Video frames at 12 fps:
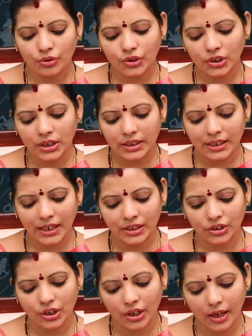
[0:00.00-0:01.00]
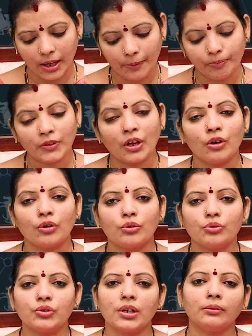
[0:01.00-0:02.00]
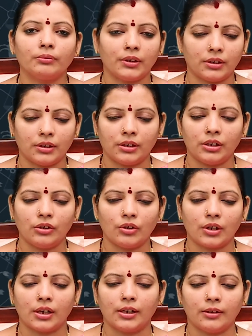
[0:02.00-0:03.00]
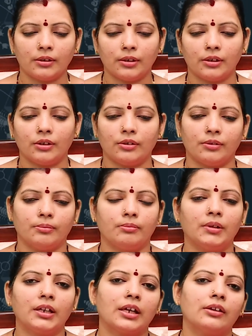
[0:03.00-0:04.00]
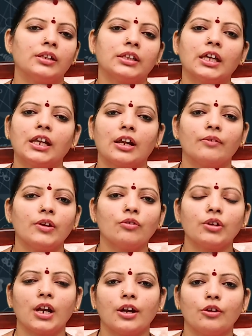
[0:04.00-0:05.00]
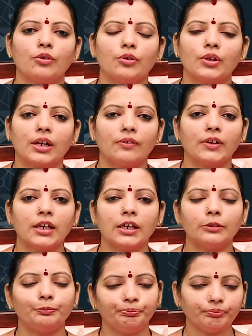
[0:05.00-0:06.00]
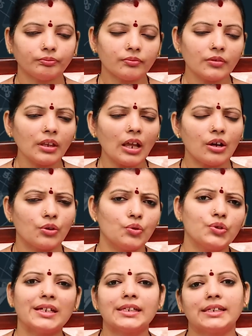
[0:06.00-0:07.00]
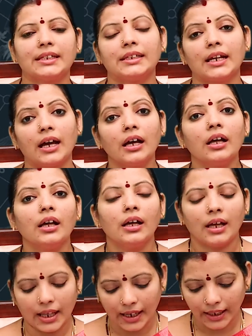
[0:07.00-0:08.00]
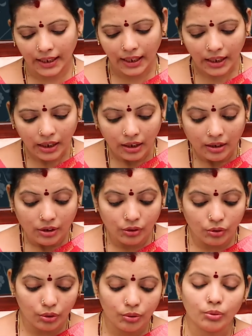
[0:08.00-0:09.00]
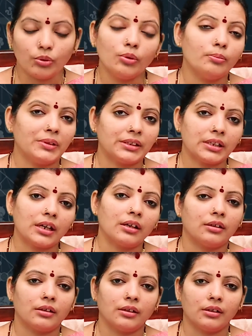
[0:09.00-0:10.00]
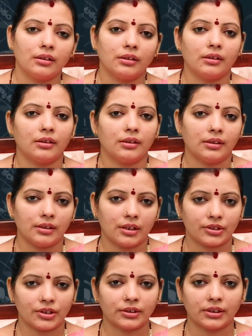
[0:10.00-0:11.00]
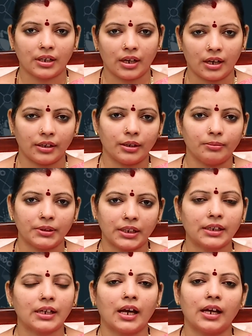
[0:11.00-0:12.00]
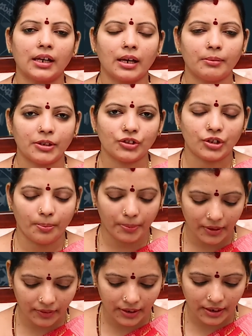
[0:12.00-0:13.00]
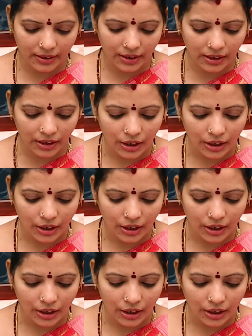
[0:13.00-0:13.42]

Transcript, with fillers: కుజుడికి సహజంగా కుజ ఈ యొక్క మనకి ఏదైతే రవి ఉన్నాడో రవికి కుజ చంద్ర అలాగే గురువు మిత్ర నక్షత్ర అంటే మిత్ర గ్రహాలుగా మనం చెప్పడం అనేది